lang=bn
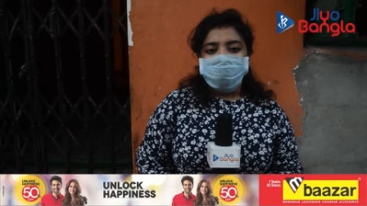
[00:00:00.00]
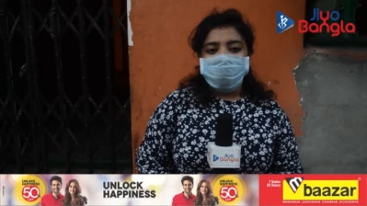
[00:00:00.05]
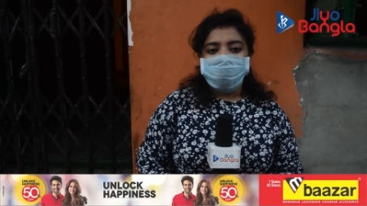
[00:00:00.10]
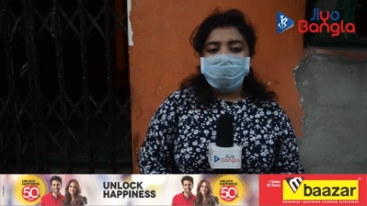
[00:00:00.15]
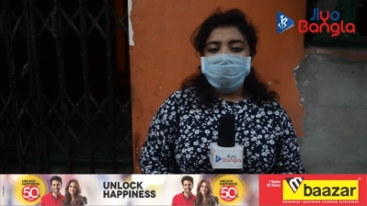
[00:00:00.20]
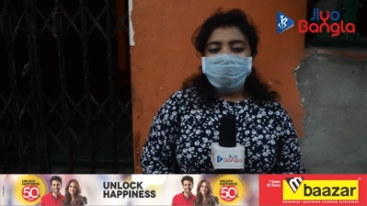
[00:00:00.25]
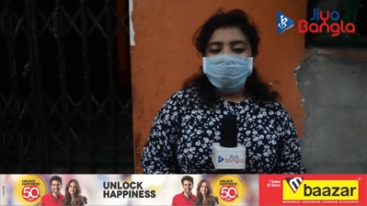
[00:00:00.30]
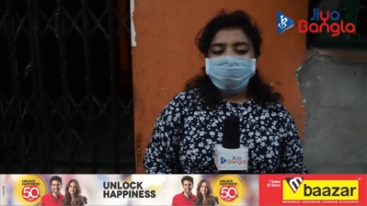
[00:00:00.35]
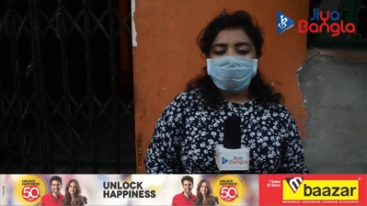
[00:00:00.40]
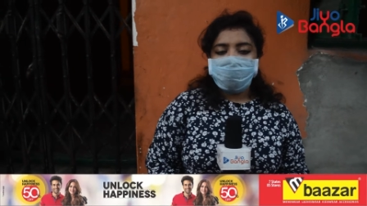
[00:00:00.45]

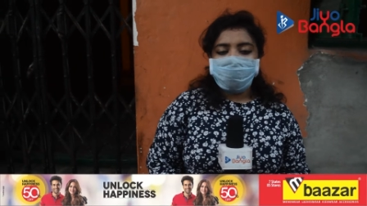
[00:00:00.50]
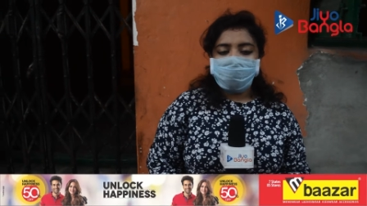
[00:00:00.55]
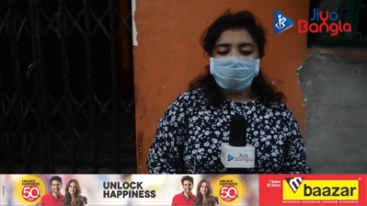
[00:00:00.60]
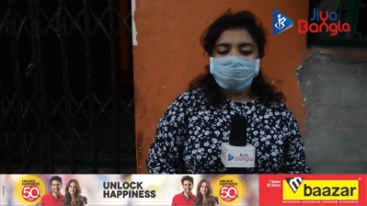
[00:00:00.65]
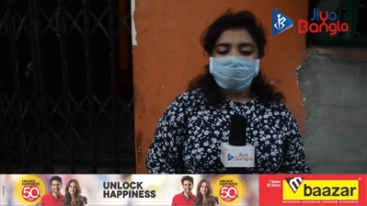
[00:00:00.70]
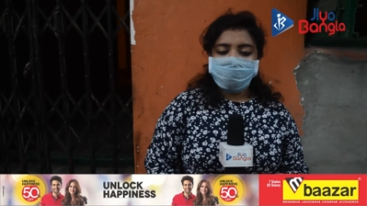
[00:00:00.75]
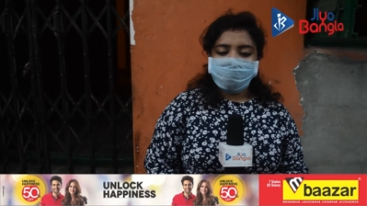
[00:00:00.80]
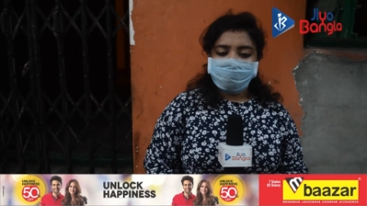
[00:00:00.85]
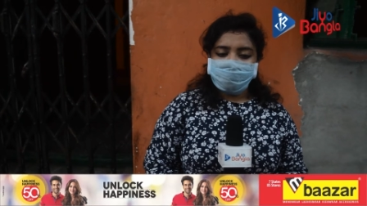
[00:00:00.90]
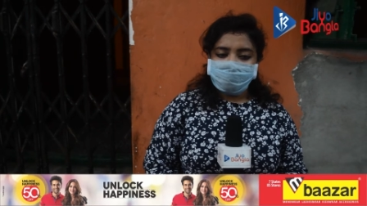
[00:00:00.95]
নমস্কার
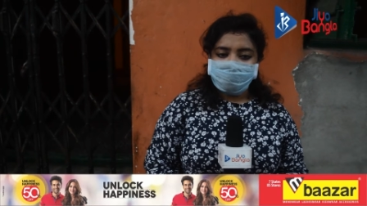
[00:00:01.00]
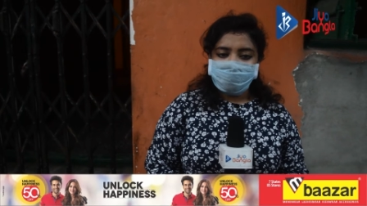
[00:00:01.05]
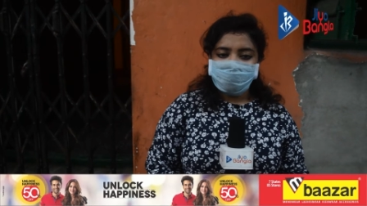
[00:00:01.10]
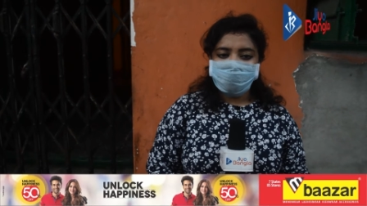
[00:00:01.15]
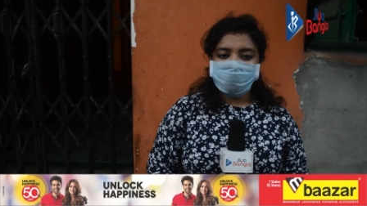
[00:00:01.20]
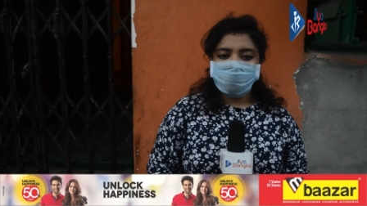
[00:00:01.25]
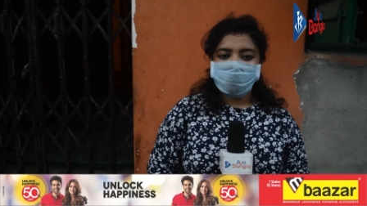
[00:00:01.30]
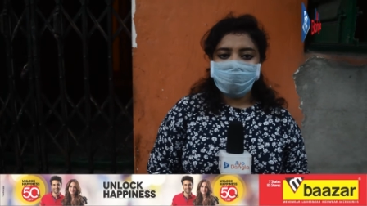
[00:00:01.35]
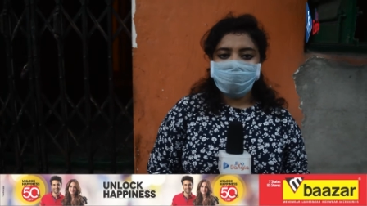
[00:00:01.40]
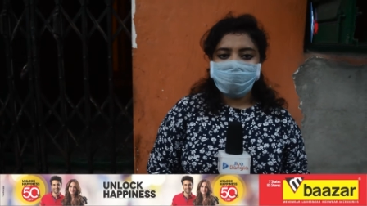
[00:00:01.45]
আপনারা দেখছেন
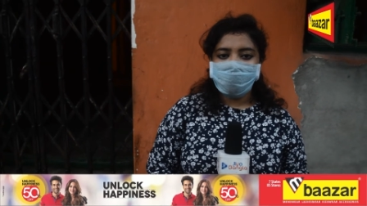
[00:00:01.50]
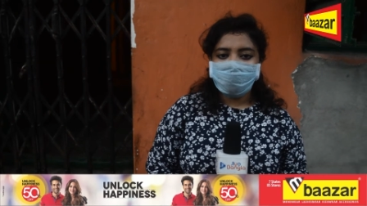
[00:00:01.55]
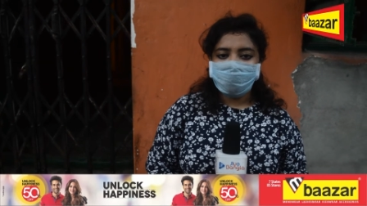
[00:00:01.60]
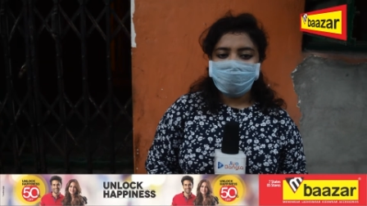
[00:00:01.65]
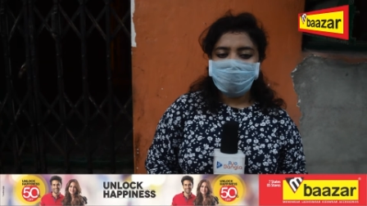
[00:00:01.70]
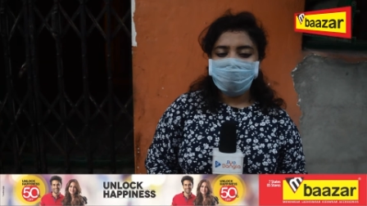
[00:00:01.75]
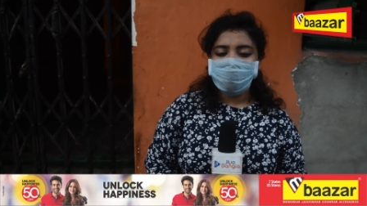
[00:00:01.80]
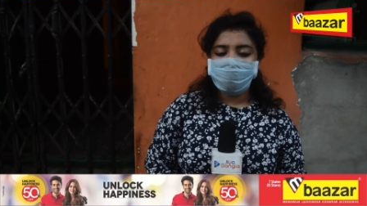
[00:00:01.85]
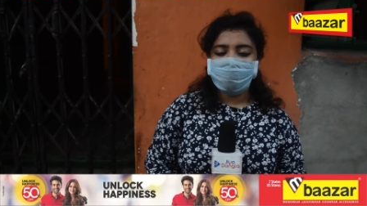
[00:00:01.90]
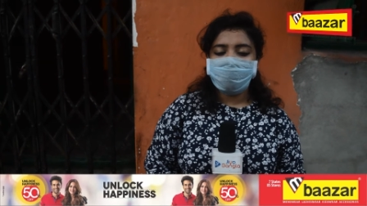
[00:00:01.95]
জিও
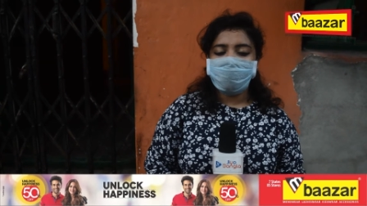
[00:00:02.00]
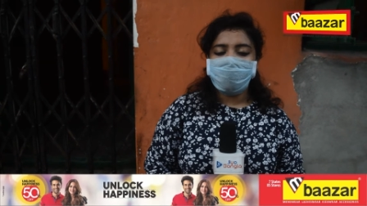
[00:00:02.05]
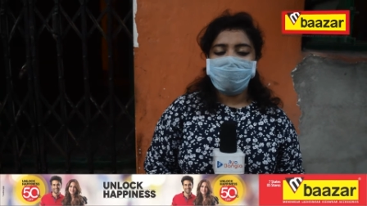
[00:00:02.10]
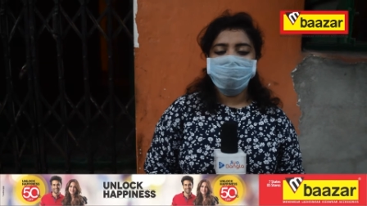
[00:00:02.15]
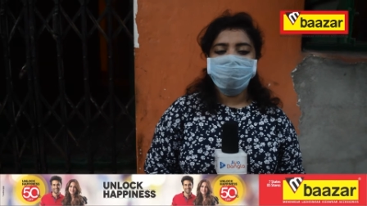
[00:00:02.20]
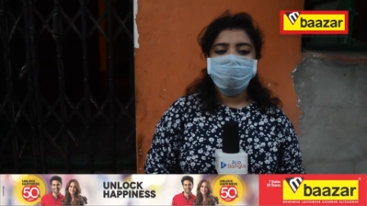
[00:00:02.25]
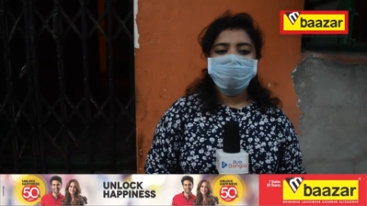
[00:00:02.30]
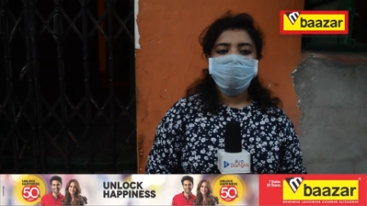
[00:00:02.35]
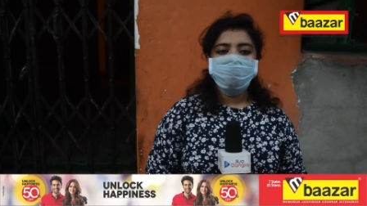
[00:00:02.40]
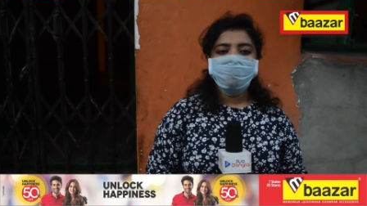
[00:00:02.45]
বাংলার সঙ্গে
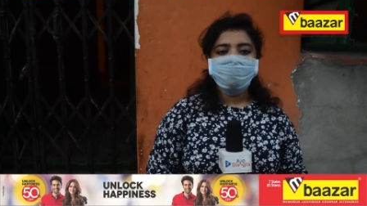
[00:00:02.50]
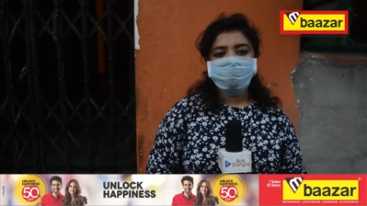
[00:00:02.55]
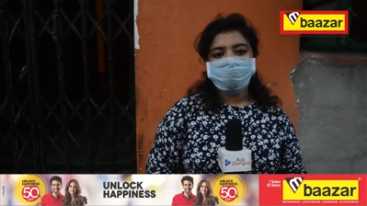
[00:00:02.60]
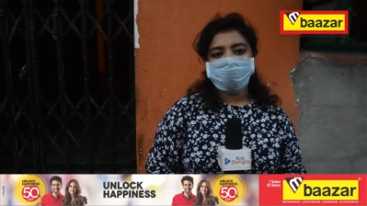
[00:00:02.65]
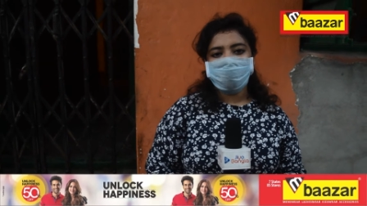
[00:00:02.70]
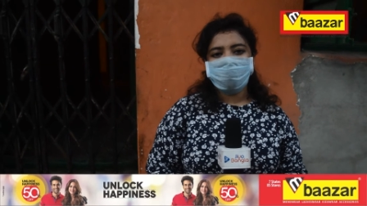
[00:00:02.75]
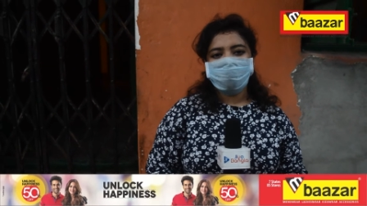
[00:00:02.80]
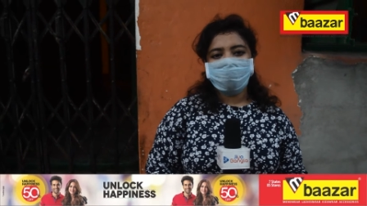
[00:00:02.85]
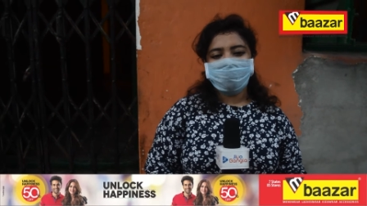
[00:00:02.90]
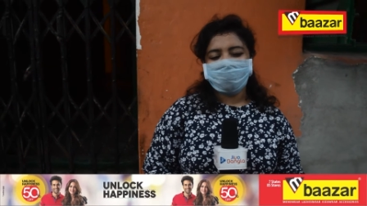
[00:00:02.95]
আমি রয়েছি
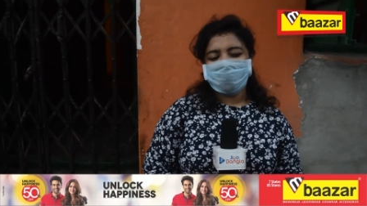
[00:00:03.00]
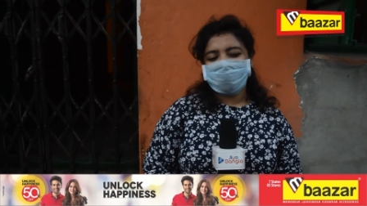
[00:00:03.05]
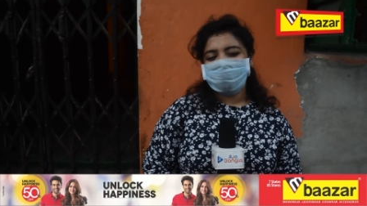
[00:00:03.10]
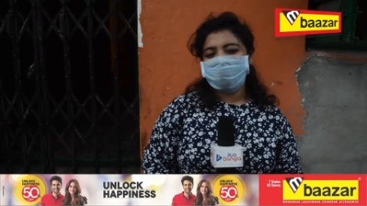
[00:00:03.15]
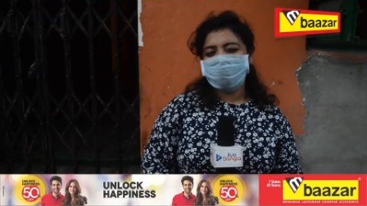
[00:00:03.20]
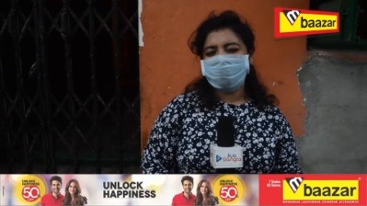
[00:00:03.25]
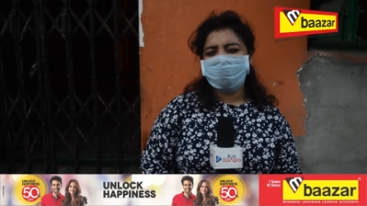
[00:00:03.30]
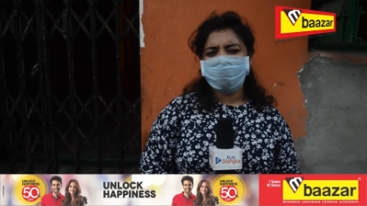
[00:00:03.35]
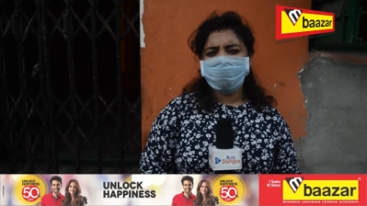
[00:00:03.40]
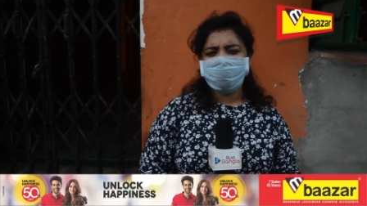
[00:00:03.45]
পারমিতা এই
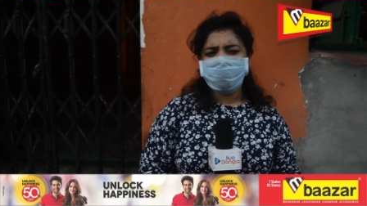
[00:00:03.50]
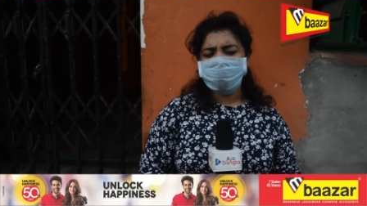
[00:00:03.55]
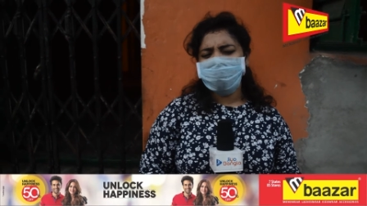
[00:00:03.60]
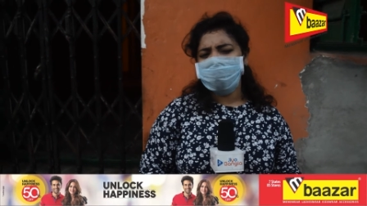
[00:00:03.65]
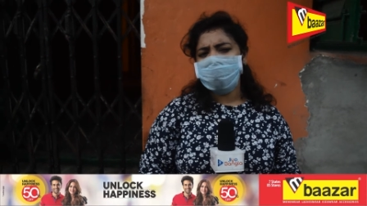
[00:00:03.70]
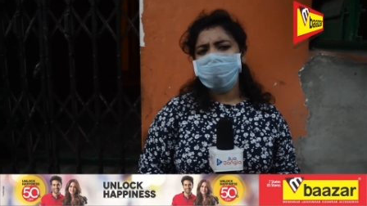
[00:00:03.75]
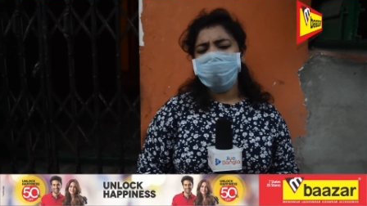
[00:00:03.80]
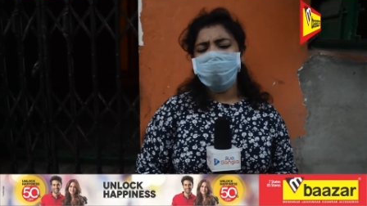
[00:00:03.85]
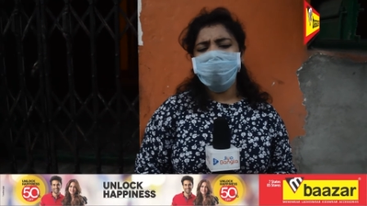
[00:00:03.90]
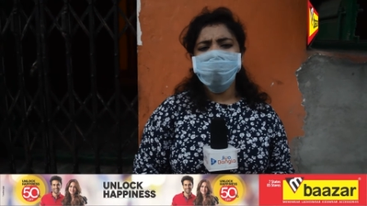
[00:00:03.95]
ভিডিওটি
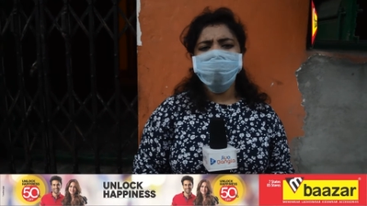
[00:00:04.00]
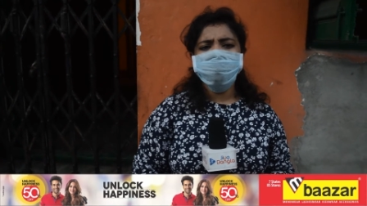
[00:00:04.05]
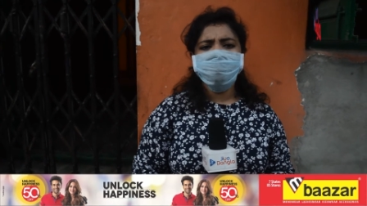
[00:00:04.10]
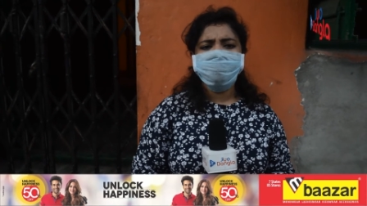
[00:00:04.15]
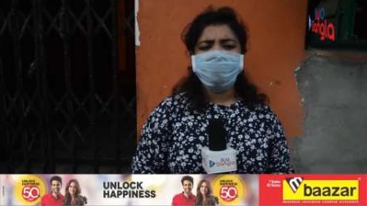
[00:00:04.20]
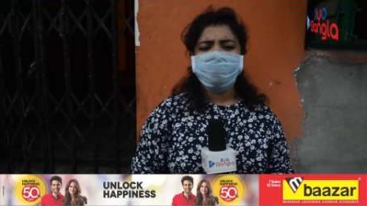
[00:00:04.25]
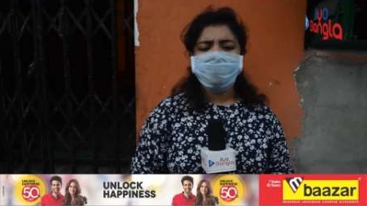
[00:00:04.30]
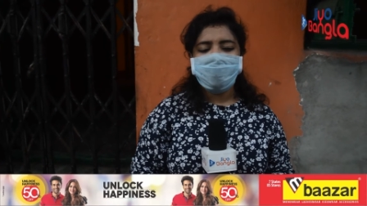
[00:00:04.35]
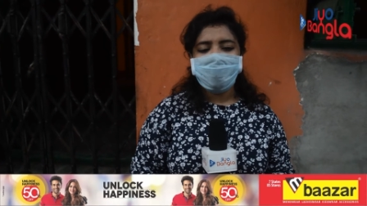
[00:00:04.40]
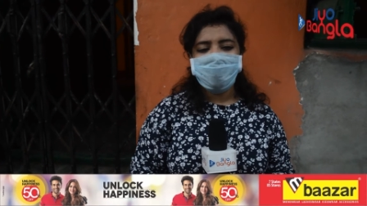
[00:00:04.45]
নিবেদন
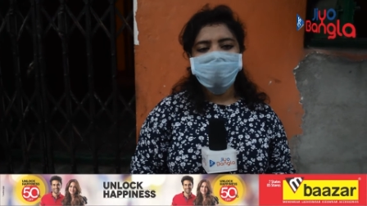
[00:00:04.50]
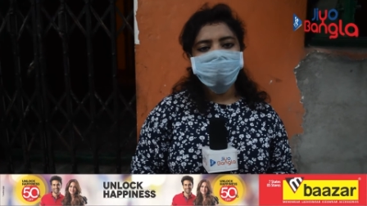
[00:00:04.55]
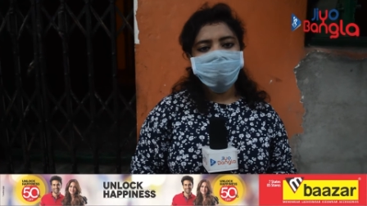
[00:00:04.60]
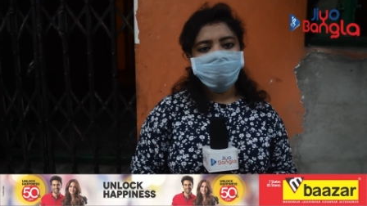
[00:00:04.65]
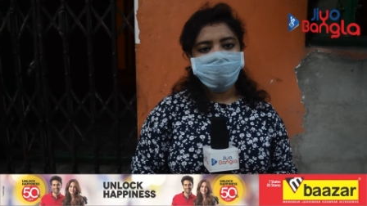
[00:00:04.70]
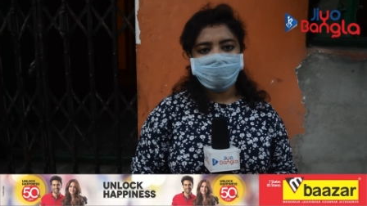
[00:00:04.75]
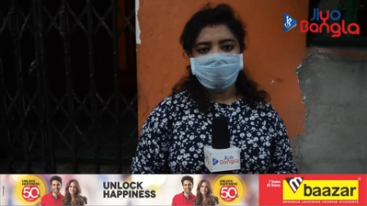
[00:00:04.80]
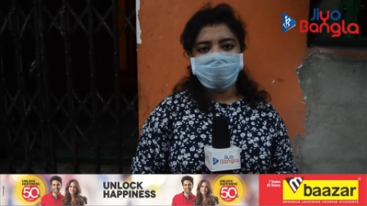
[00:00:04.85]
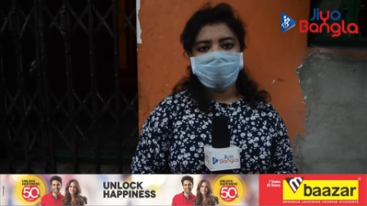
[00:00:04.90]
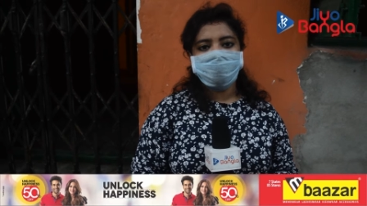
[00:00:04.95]
করছেন এম
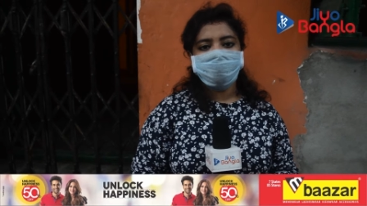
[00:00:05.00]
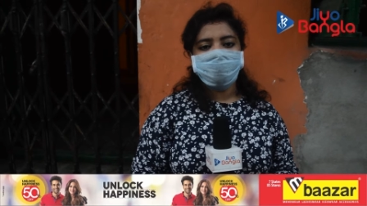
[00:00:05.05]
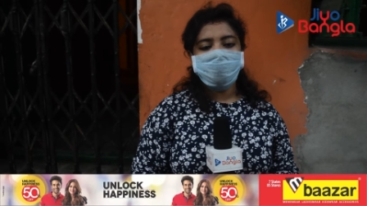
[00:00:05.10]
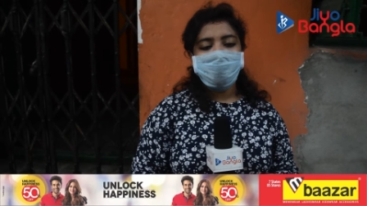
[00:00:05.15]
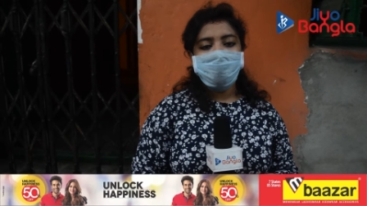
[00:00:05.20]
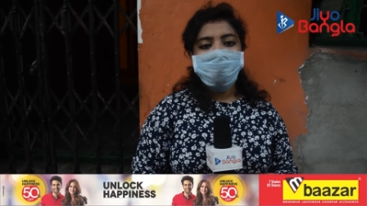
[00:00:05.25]
বাজার